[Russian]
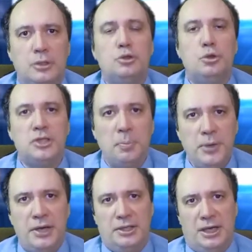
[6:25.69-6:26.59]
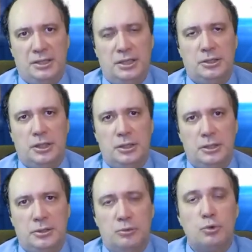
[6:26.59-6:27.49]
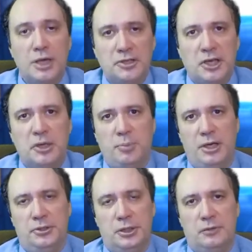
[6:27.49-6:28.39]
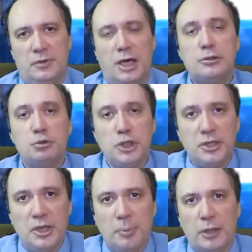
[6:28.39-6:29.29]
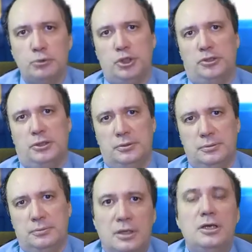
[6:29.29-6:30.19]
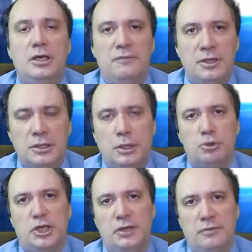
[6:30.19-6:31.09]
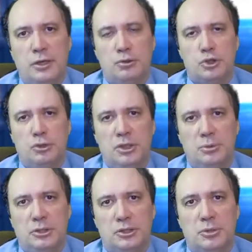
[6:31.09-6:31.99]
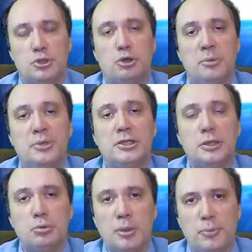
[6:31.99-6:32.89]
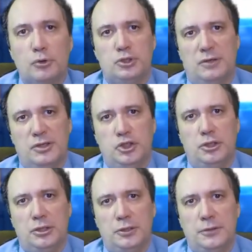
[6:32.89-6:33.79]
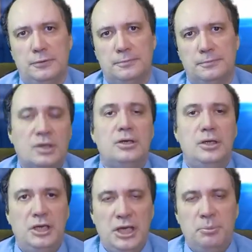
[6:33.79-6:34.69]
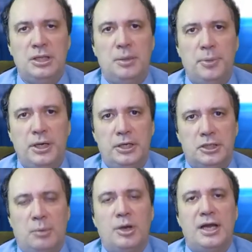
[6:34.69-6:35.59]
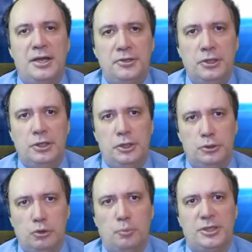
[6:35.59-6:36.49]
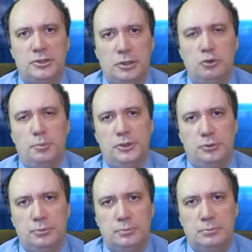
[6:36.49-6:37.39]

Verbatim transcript: Но теперь-то от интернета указанных политиков отлучить не получится. И видно уже невооруженным глазом, что номенклатура просто в отчаянии. И именно поэтому она и делает глупость за глупостью.